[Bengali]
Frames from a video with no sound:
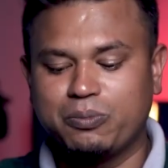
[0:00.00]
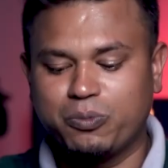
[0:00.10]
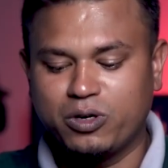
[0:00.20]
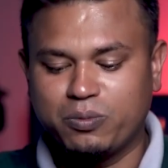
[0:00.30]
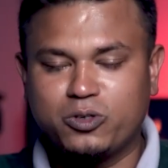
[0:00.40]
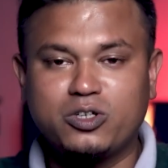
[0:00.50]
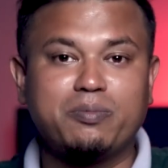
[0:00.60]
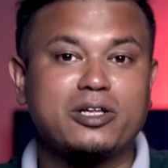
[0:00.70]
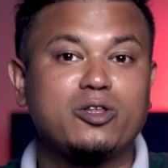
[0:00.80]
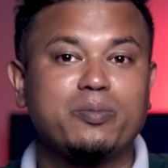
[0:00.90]
যে পরিপত্রের
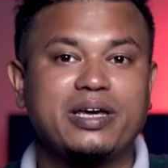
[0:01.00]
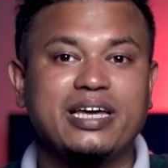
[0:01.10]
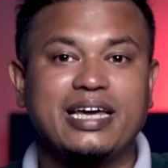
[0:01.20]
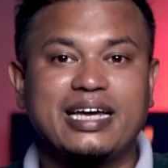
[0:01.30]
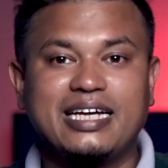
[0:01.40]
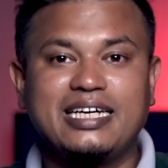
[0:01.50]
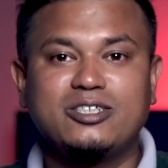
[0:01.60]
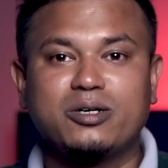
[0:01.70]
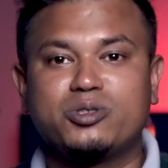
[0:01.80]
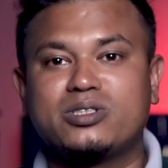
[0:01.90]
মাধ্যমে এই
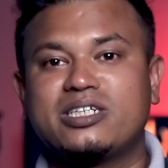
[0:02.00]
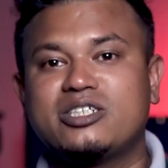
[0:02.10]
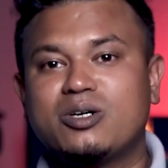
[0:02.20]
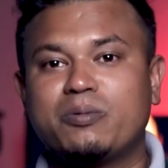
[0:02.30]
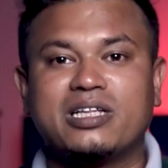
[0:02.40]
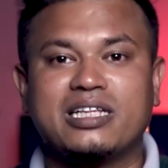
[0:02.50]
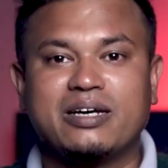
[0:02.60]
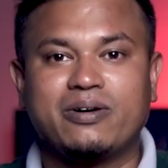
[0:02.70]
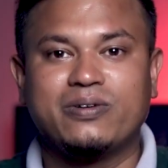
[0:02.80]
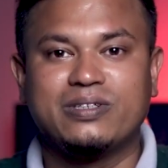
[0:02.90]
সমস্যাটির সমাধান
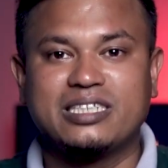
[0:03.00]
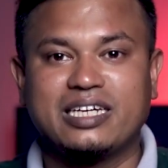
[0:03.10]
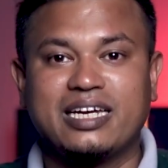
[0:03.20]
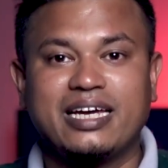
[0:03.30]
দেওয়া হয়েছে